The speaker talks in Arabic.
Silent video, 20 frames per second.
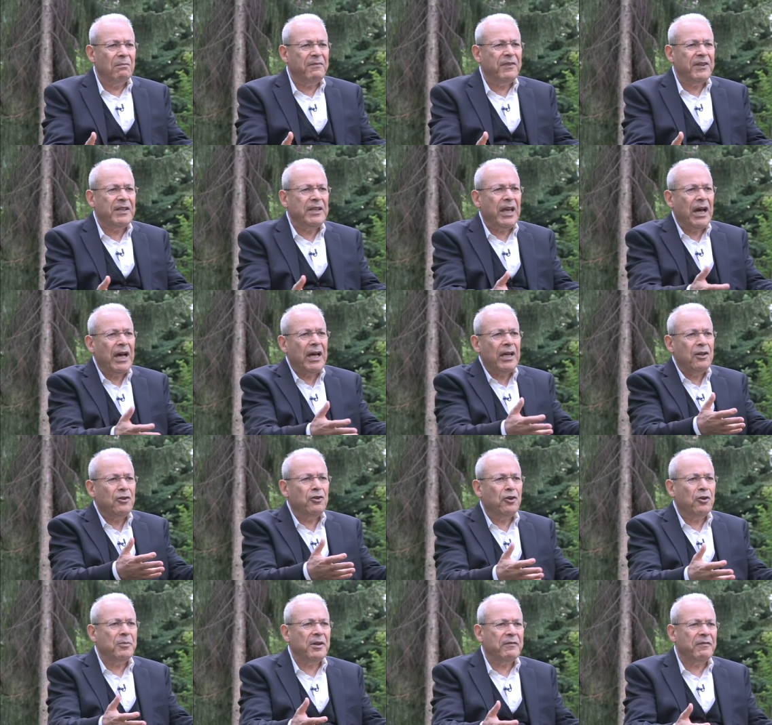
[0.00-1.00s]
في النهايه
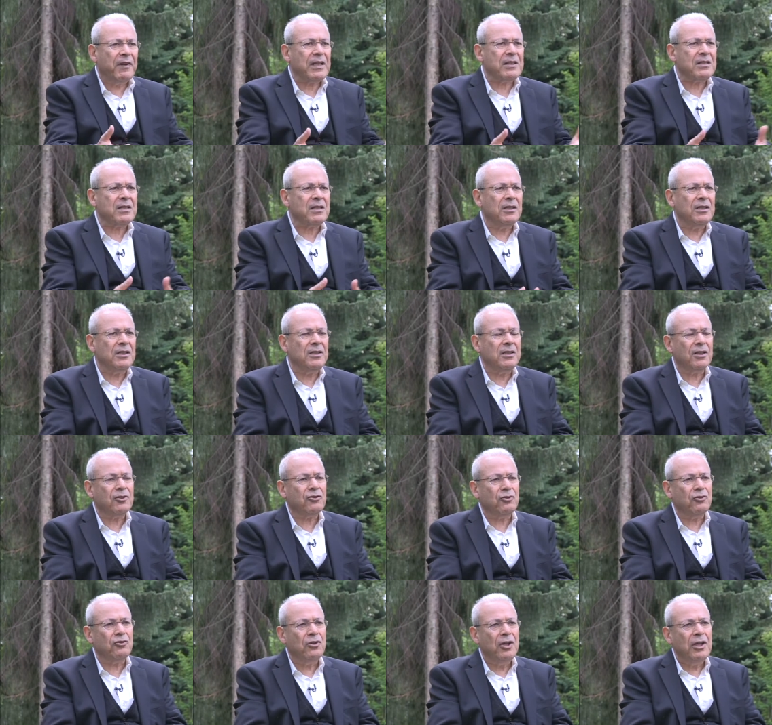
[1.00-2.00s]
اليوم الفلسطينيين
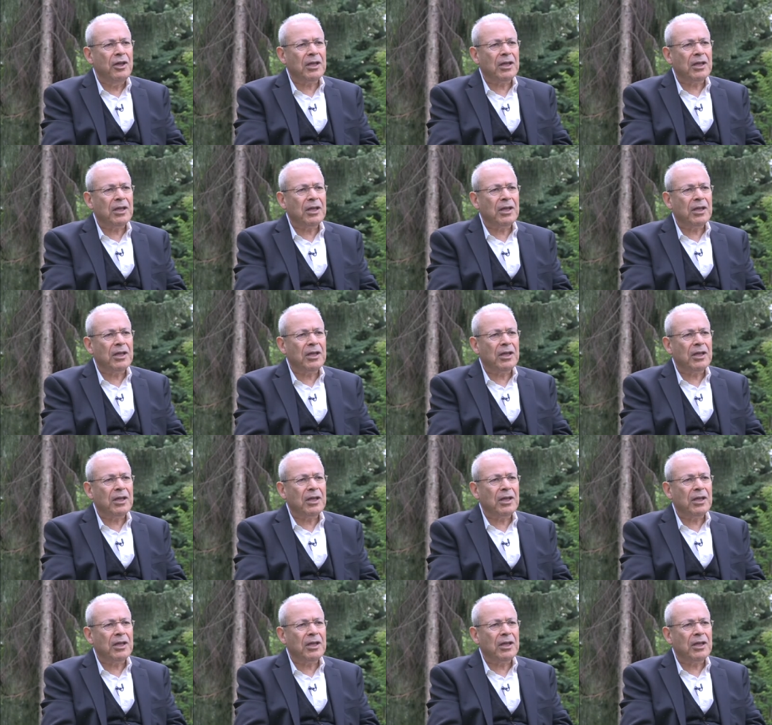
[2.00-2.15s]
رجعوا